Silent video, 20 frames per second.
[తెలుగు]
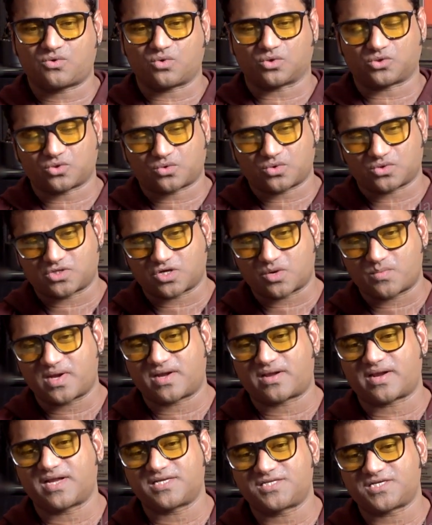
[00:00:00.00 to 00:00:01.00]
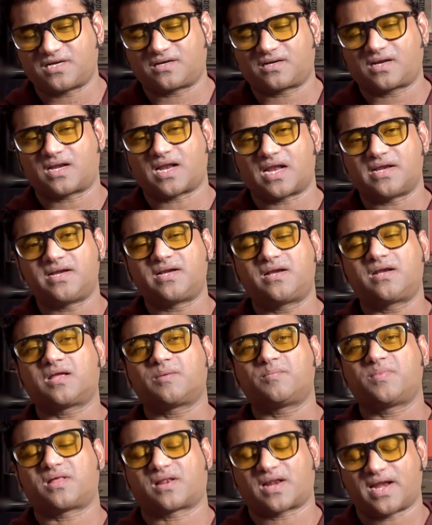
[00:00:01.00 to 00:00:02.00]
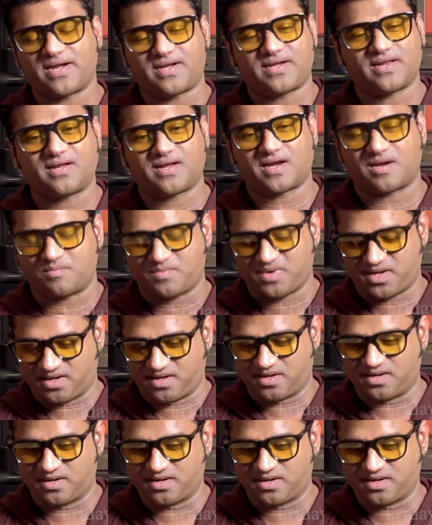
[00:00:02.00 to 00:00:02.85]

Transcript: కొత్త కొత్తగా మేము ట్రై చేయడానికి కానీ అన్నింటికి మీ రైటింగ్ అండ్ మీ